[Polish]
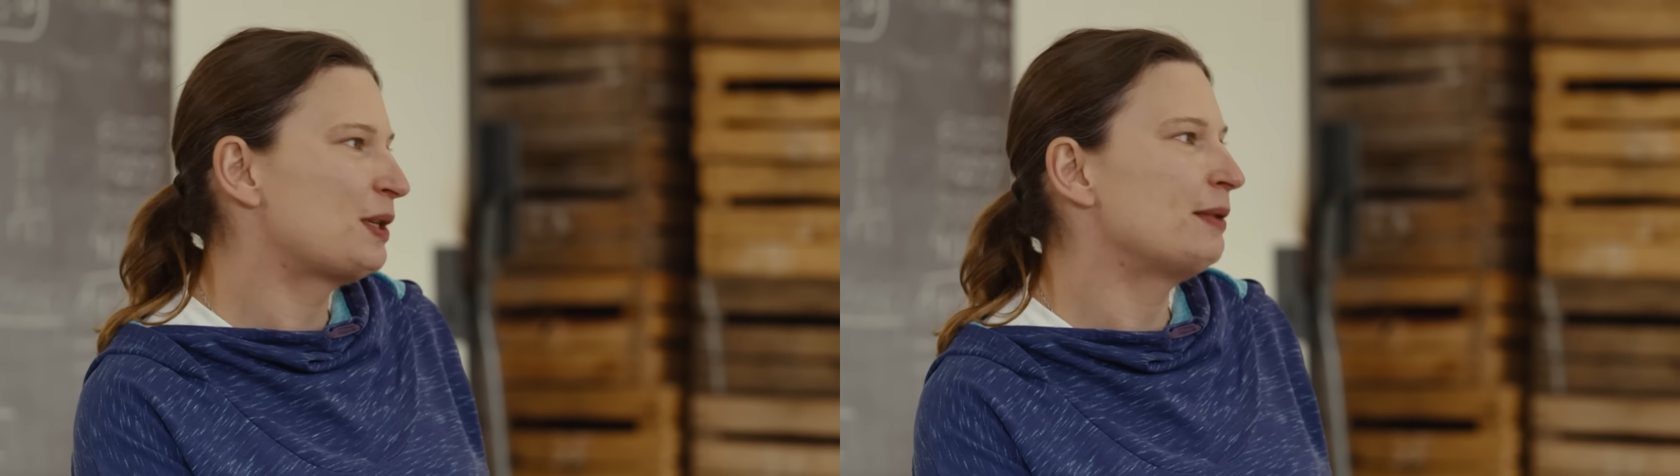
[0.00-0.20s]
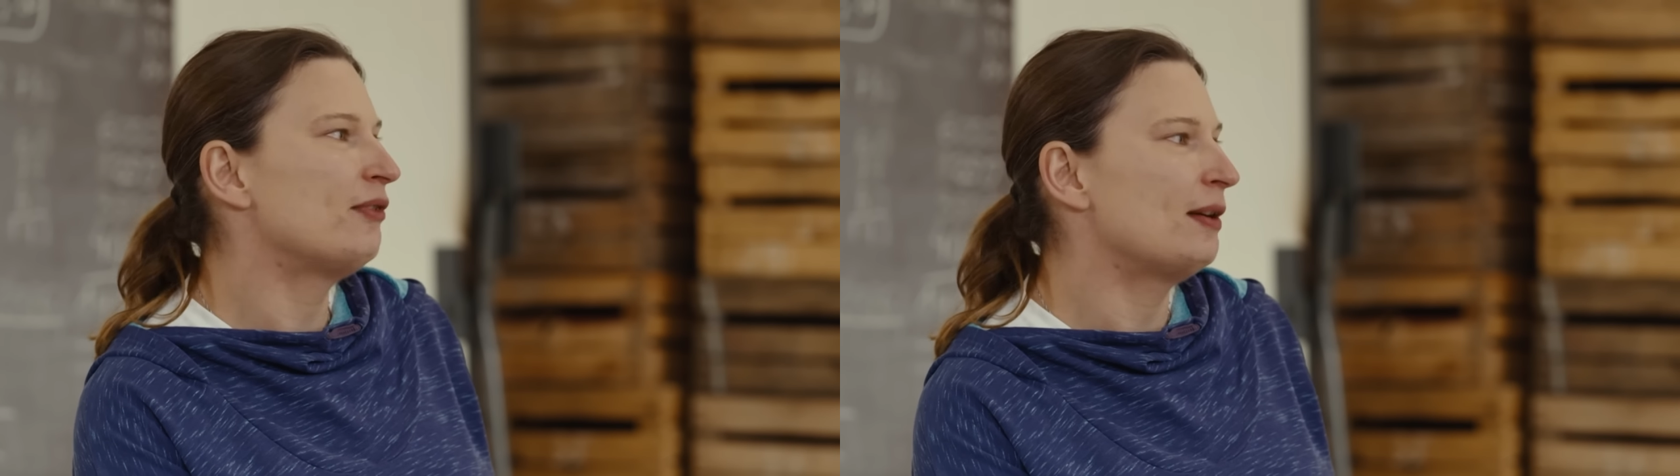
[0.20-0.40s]

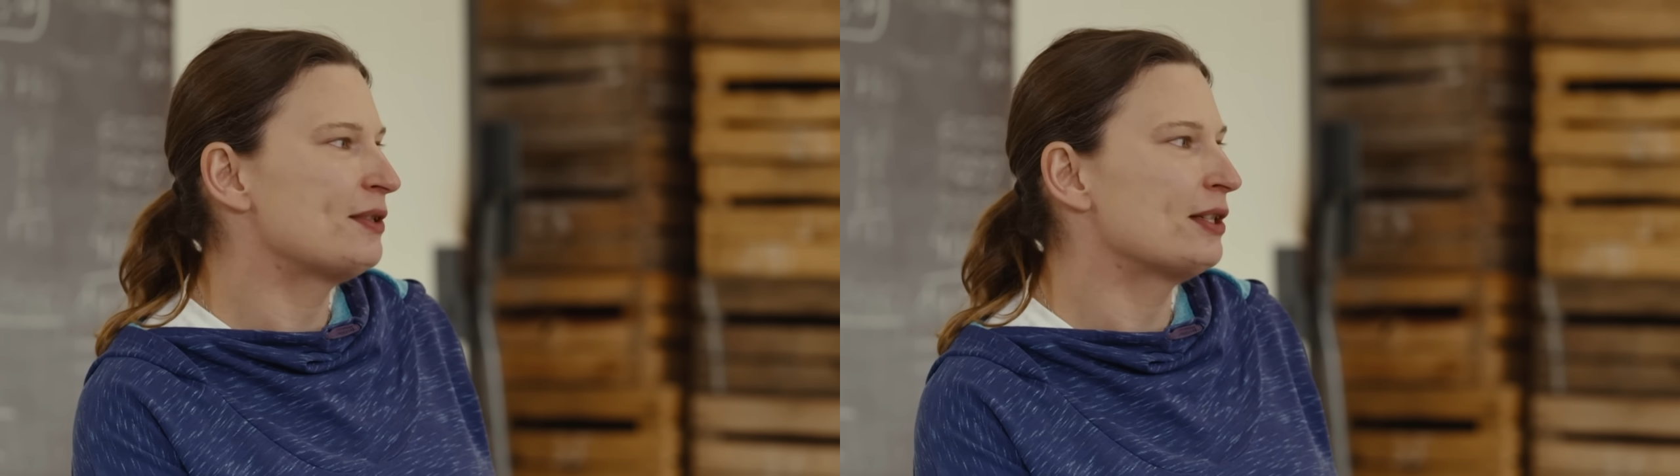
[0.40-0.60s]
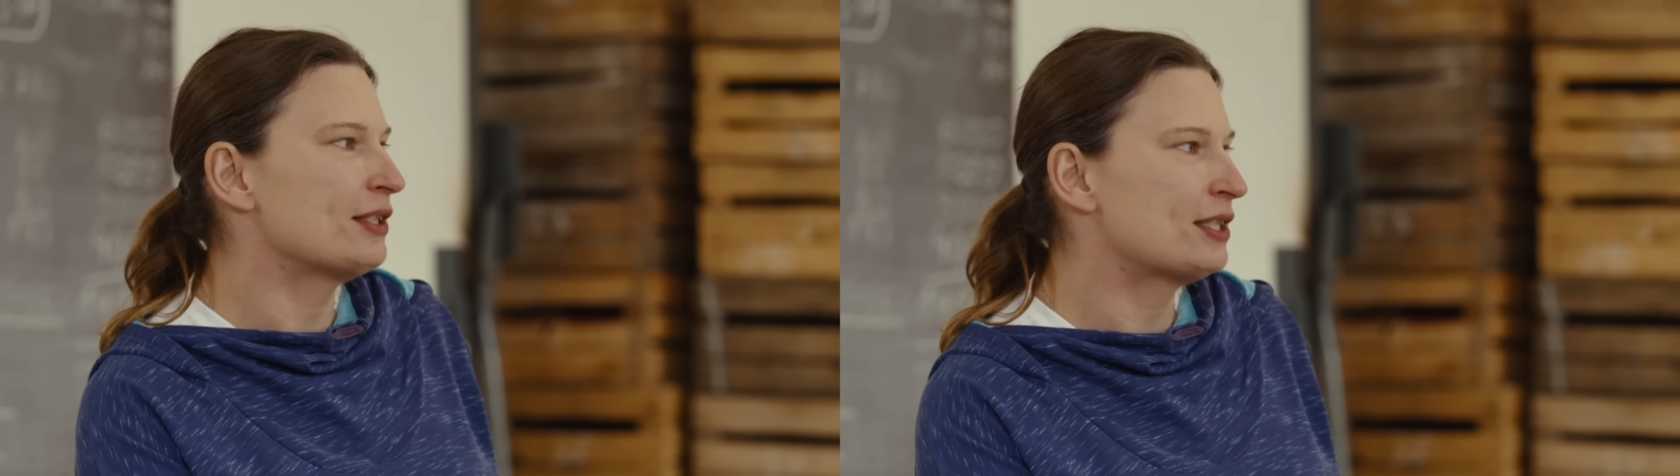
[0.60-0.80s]
przejmowałam
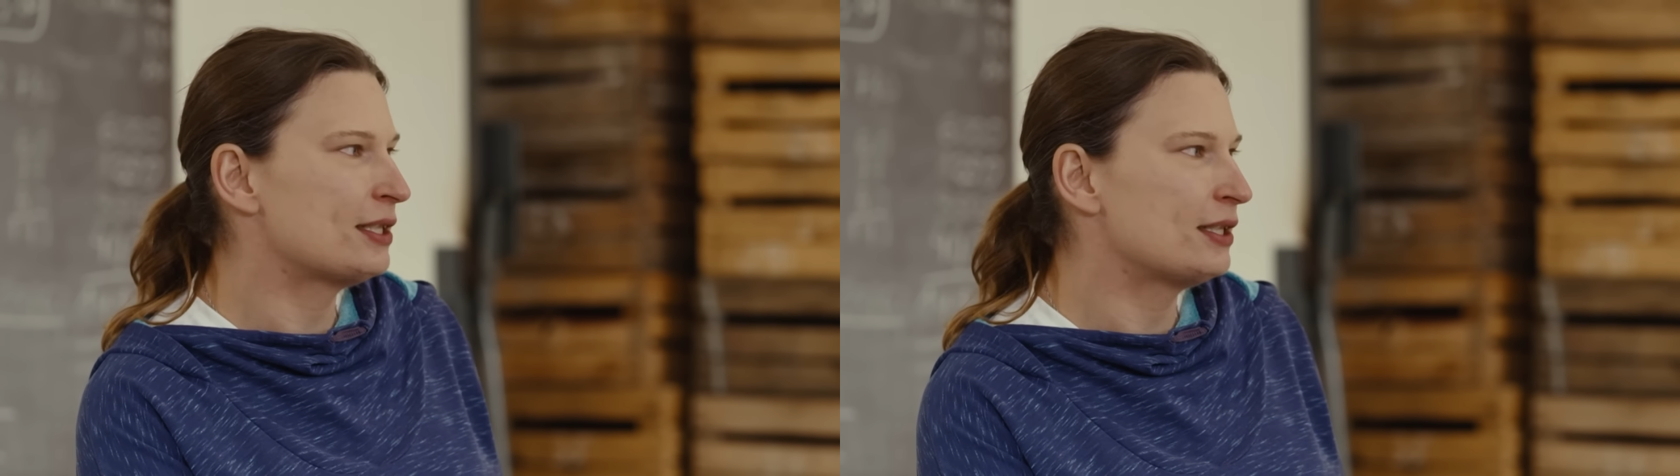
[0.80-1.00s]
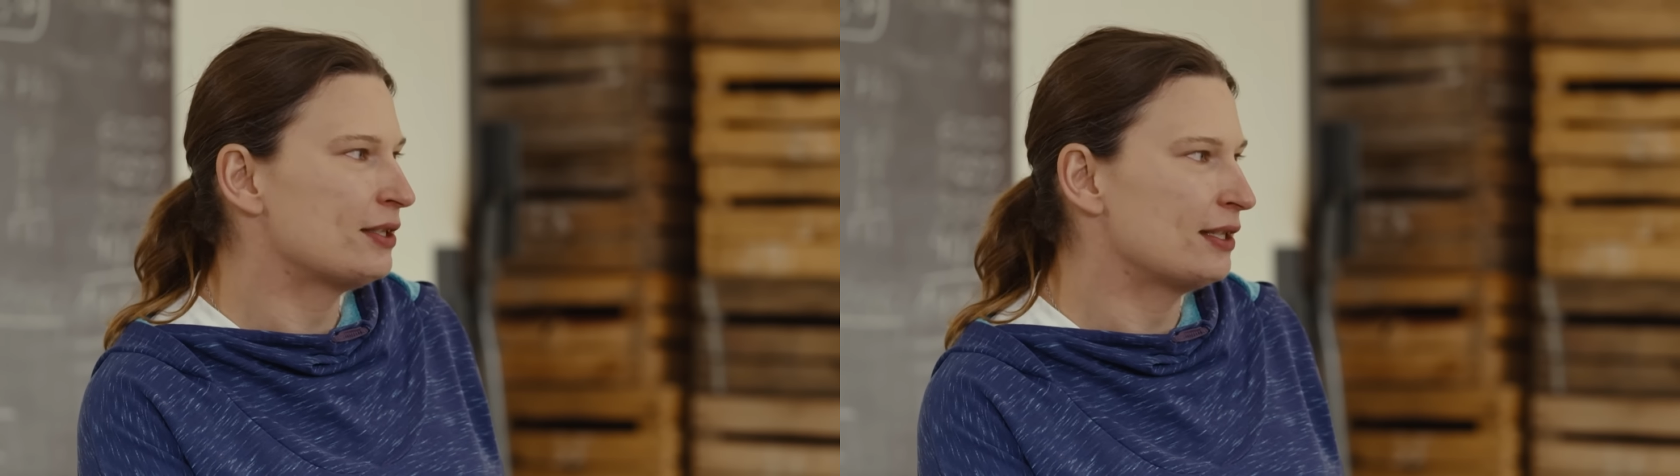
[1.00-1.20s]

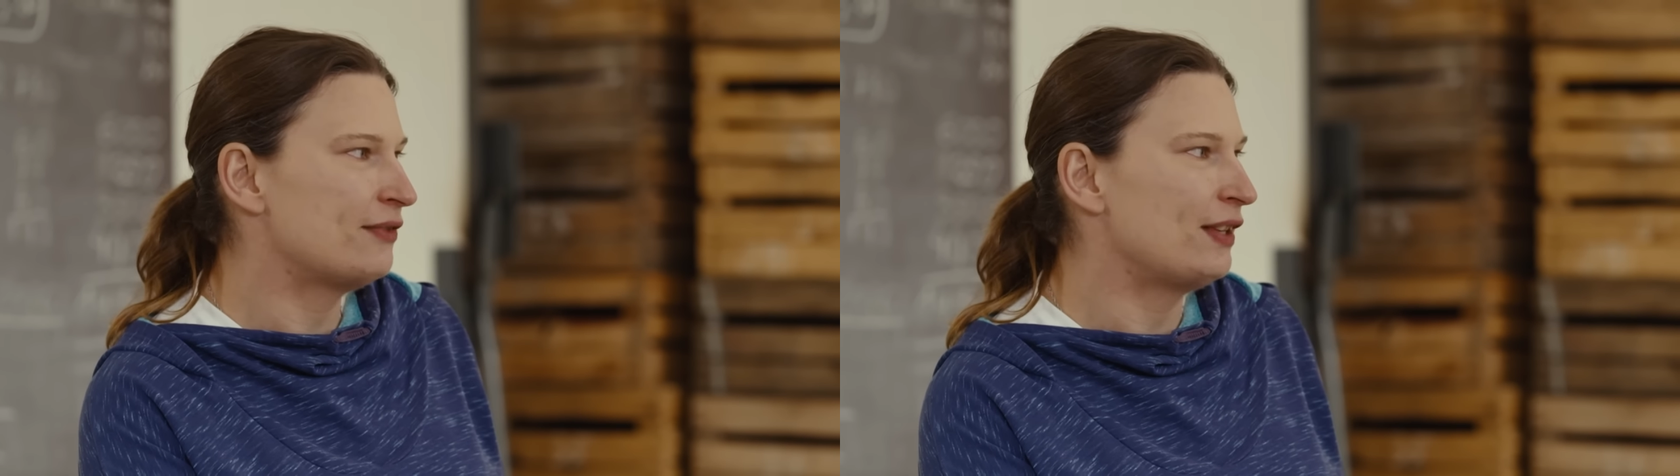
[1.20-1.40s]
coraz, coraz